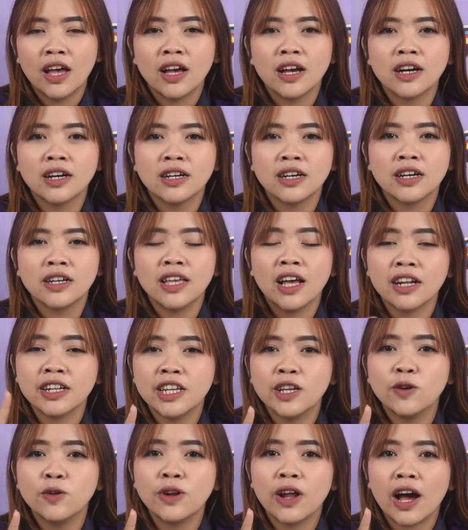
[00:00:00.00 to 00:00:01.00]
uh, yang
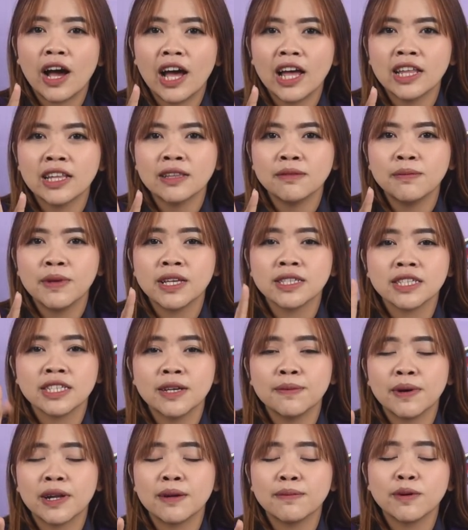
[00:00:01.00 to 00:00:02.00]
digunakan
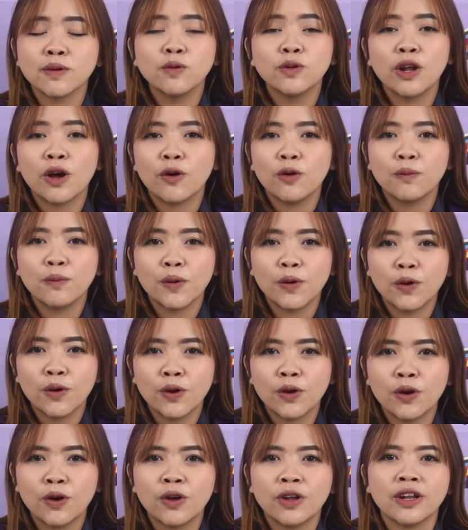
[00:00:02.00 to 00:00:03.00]
biasanya para pengguna
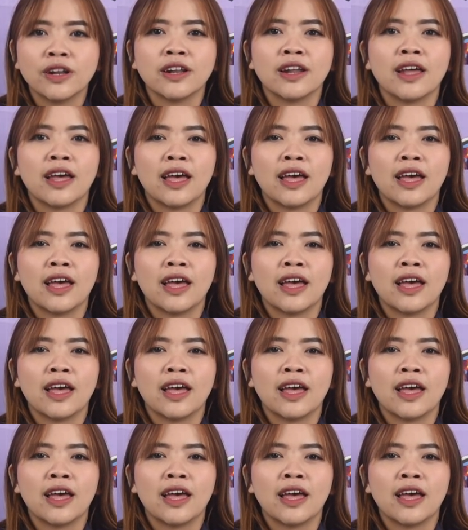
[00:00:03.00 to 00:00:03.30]
kompon.